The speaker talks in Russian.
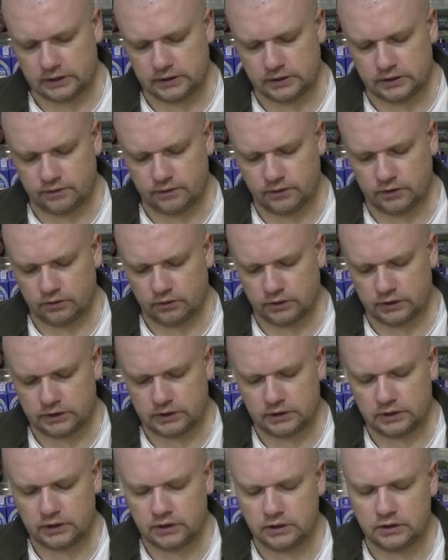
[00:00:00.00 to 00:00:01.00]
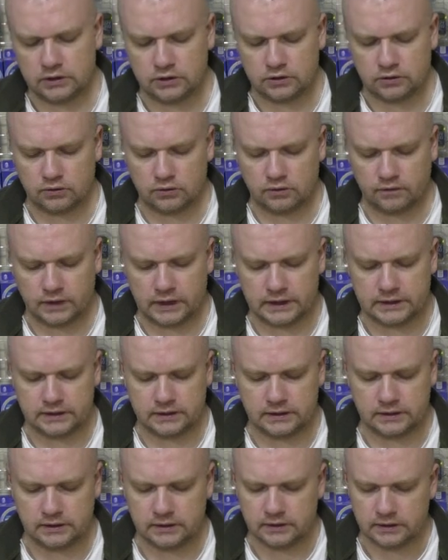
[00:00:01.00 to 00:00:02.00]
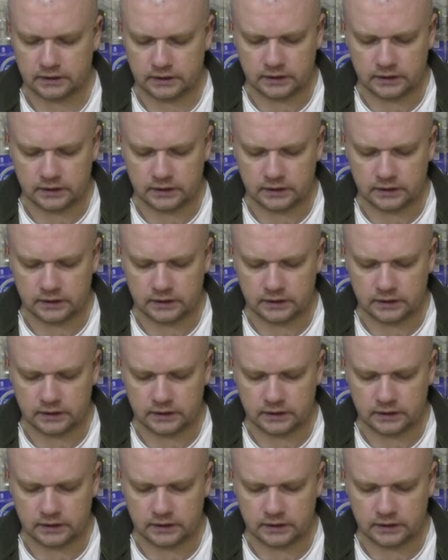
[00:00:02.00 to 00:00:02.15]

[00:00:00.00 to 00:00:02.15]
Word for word: и 90 и 120